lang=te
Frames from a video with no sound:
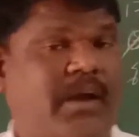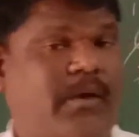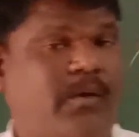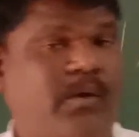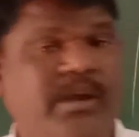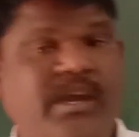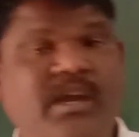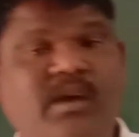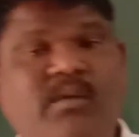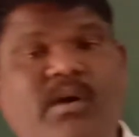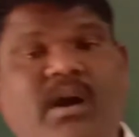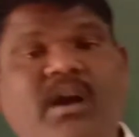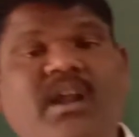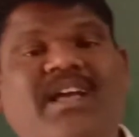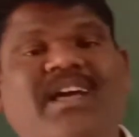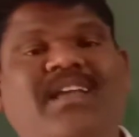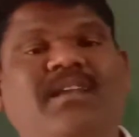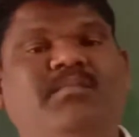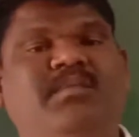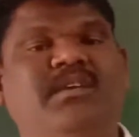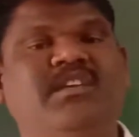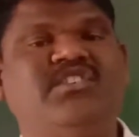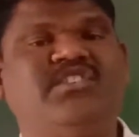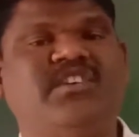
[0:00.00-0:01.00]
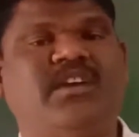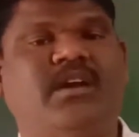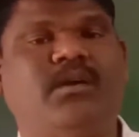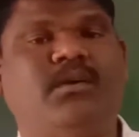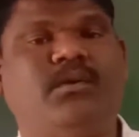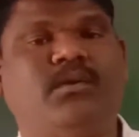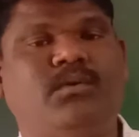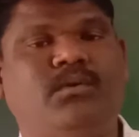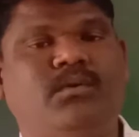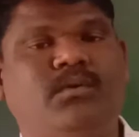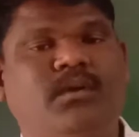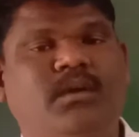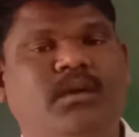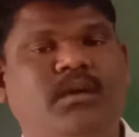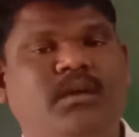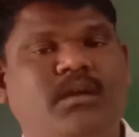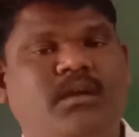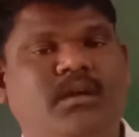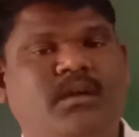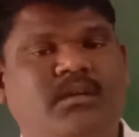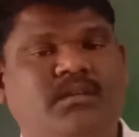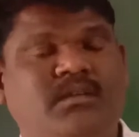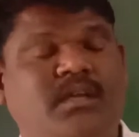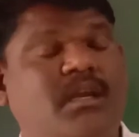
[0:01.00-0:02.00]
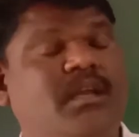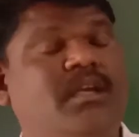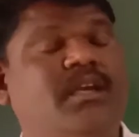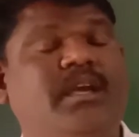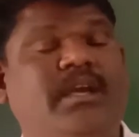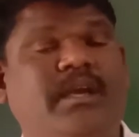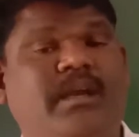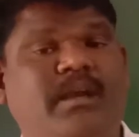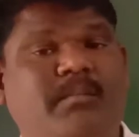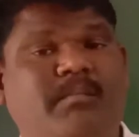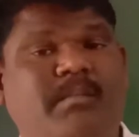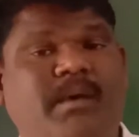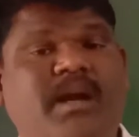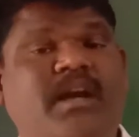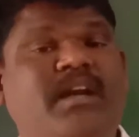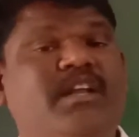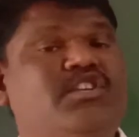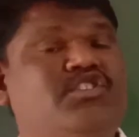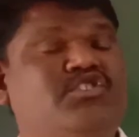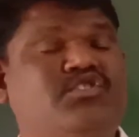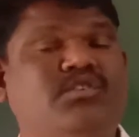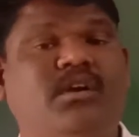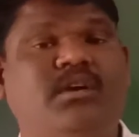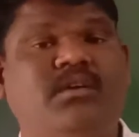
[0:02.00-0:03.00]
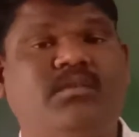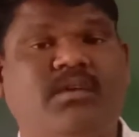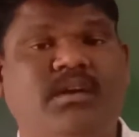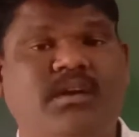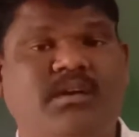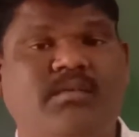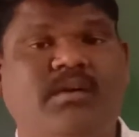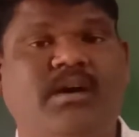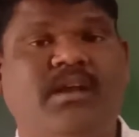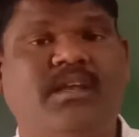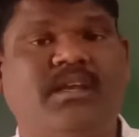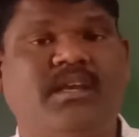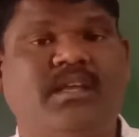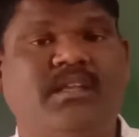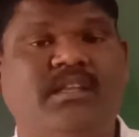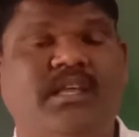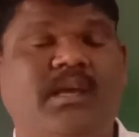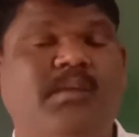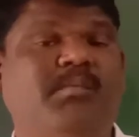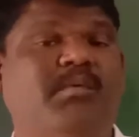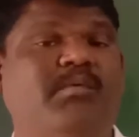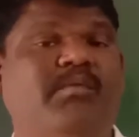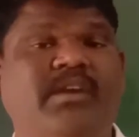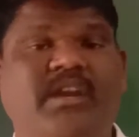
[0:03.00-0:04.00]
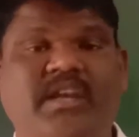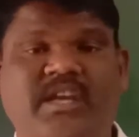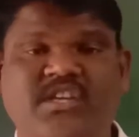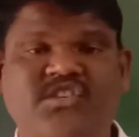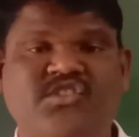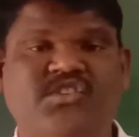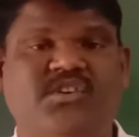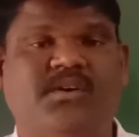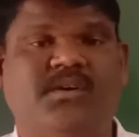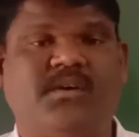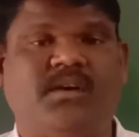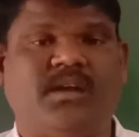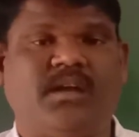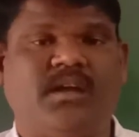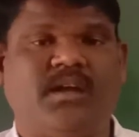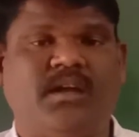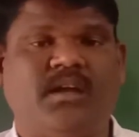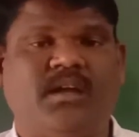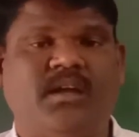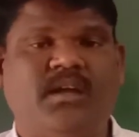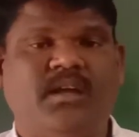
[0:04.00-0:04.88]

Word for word: కొయ్యవాడు కనిపించాడు తనకి మరణిస్తున్నటువంటి వారికి దీపం వెలిగించినట్లుగా